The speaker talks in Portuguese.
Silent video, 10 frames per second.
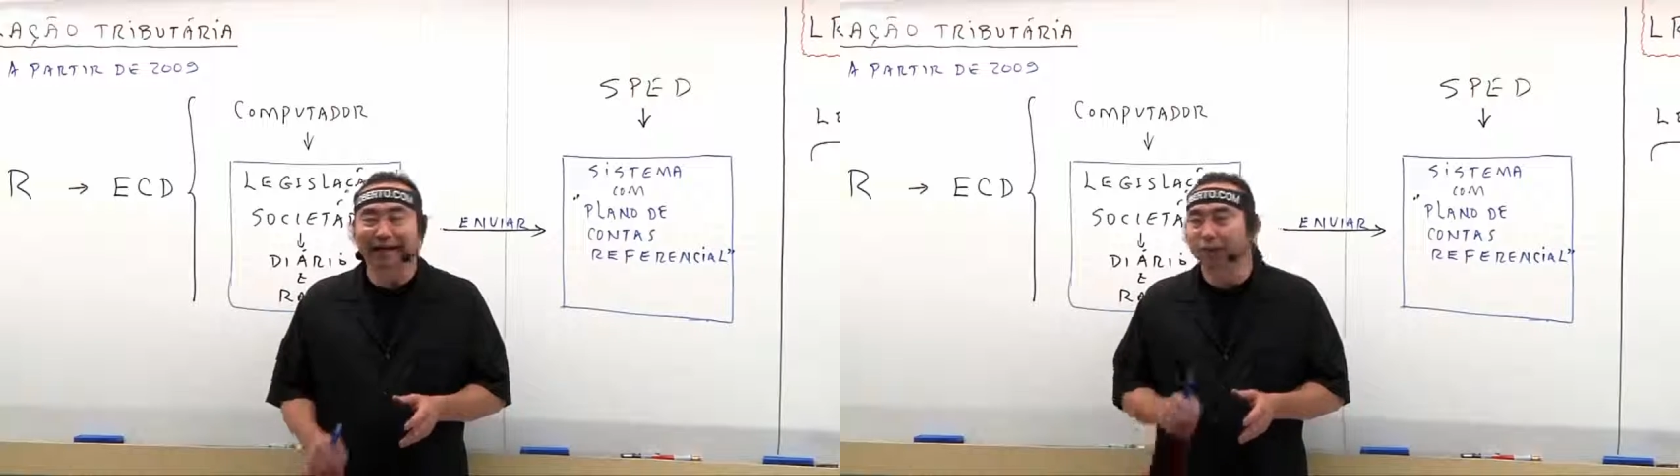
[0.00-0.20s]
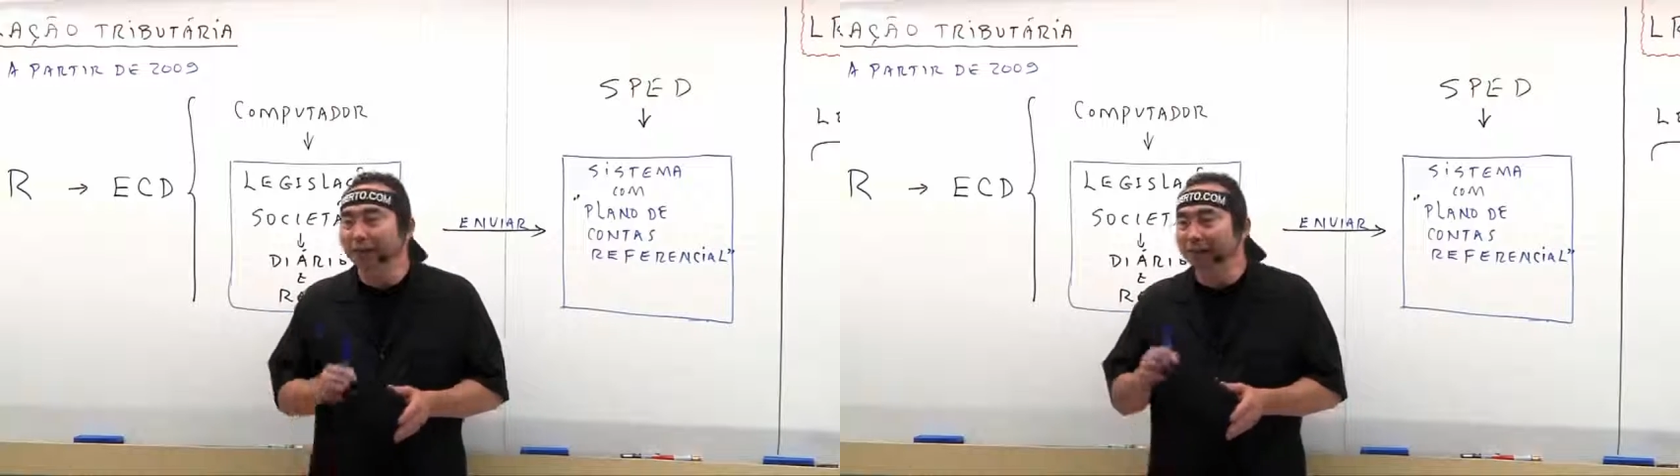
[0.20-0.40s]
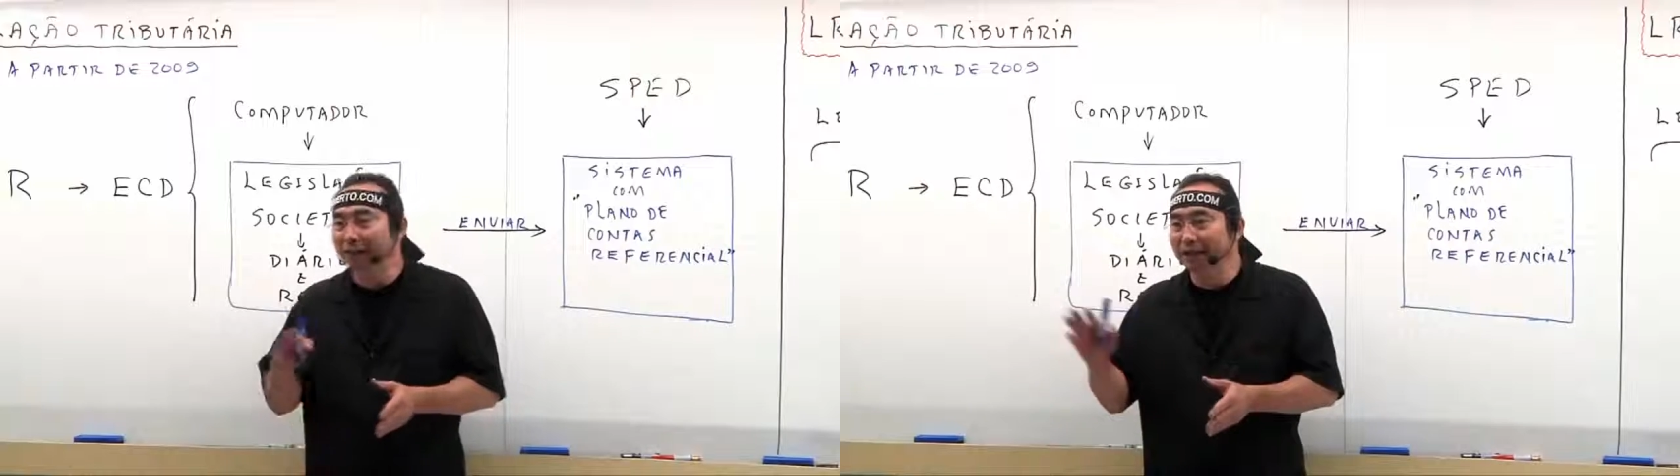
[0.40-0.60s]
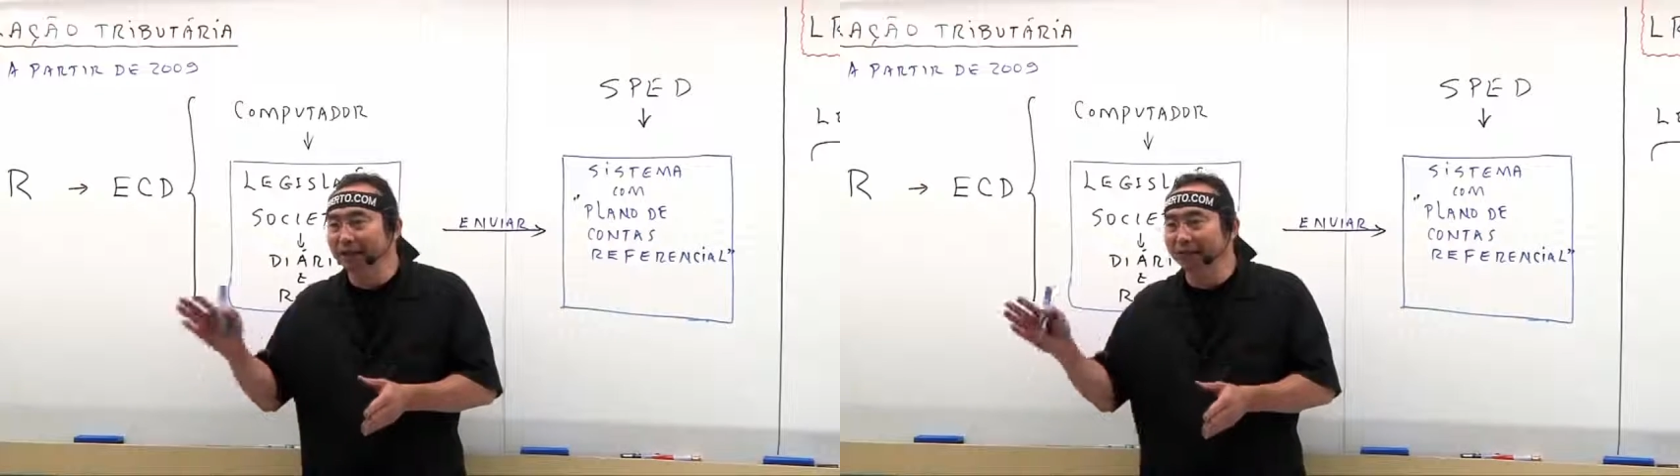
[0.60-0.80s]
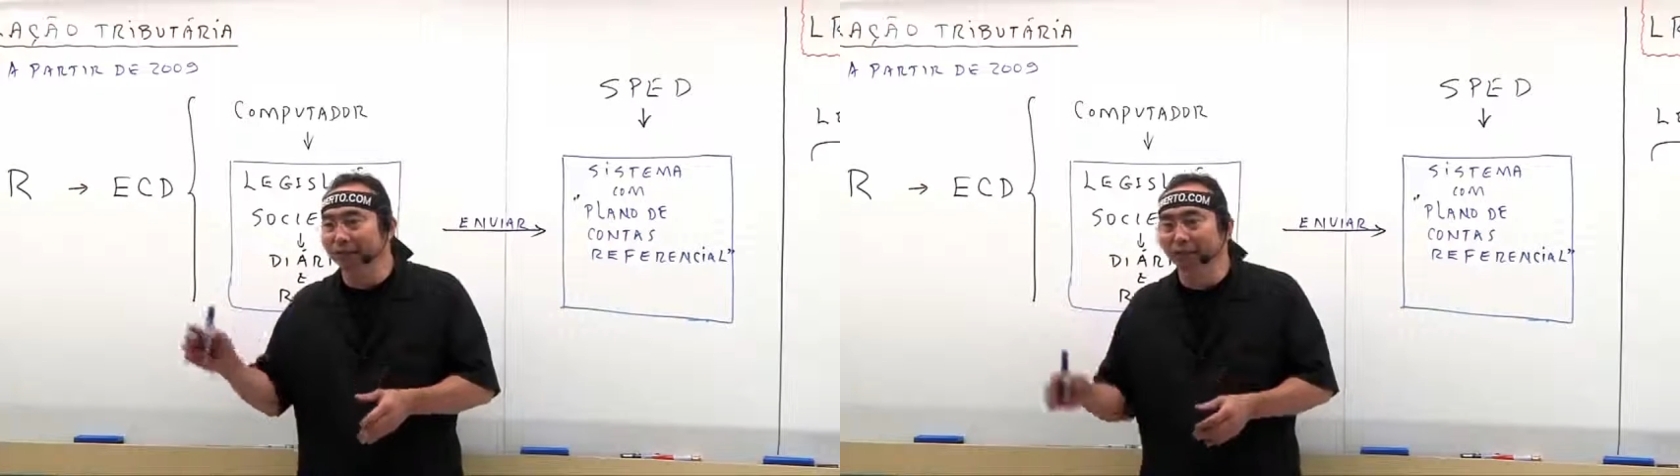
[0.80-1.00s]

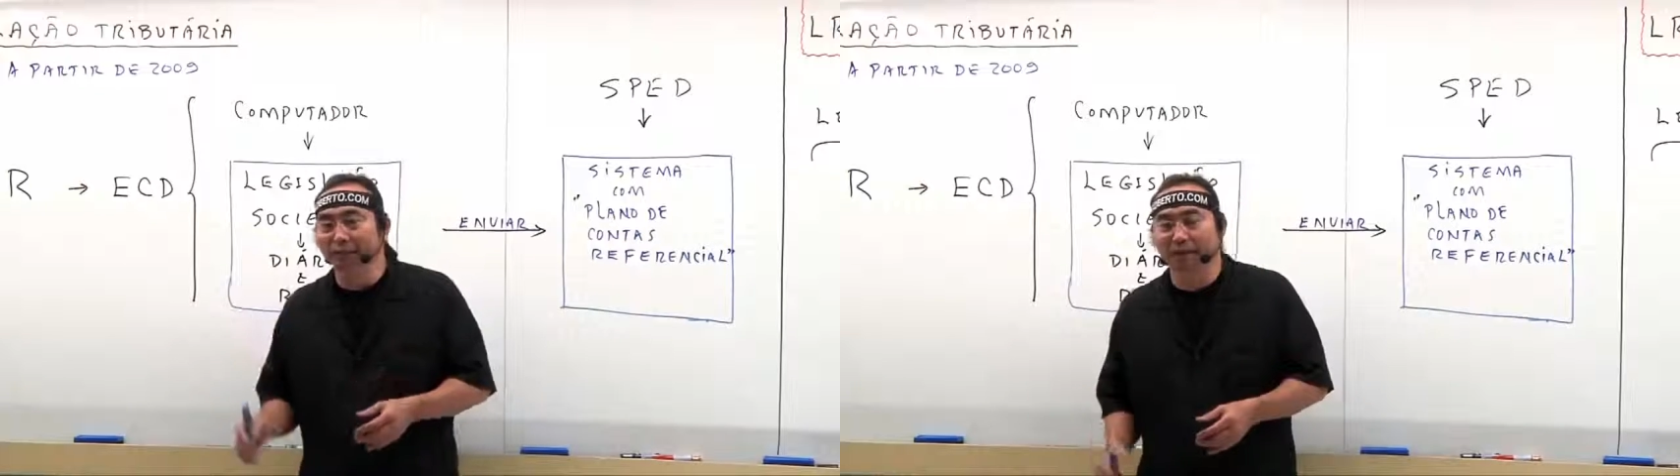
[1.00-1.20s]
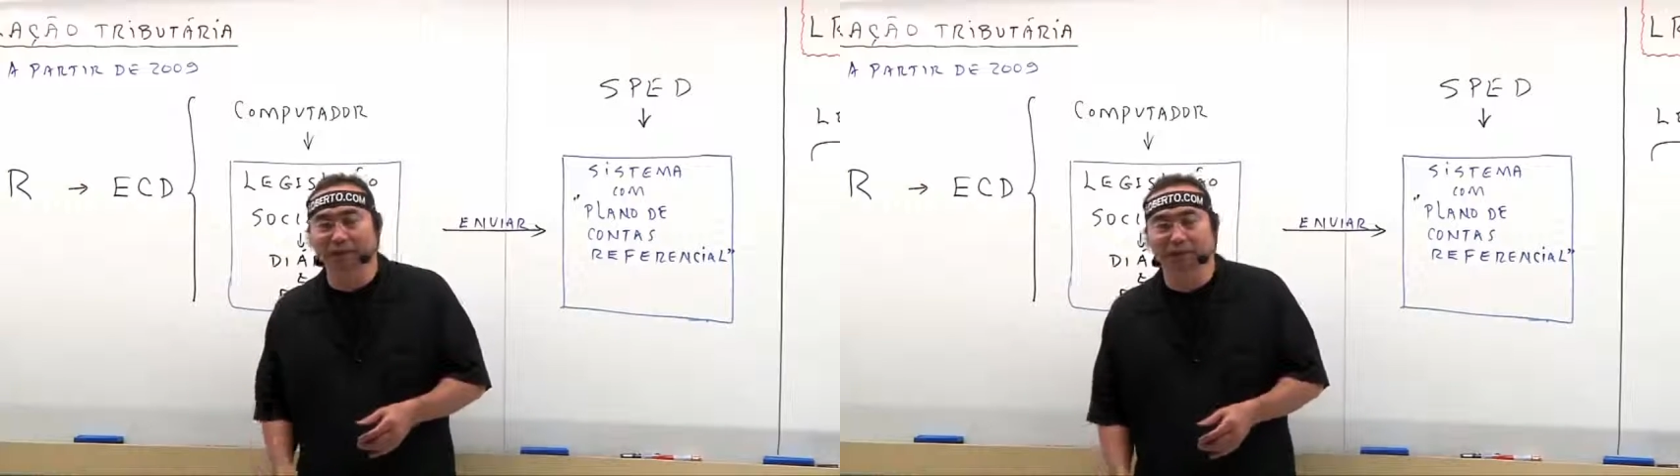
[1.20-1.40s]
contabilidade pública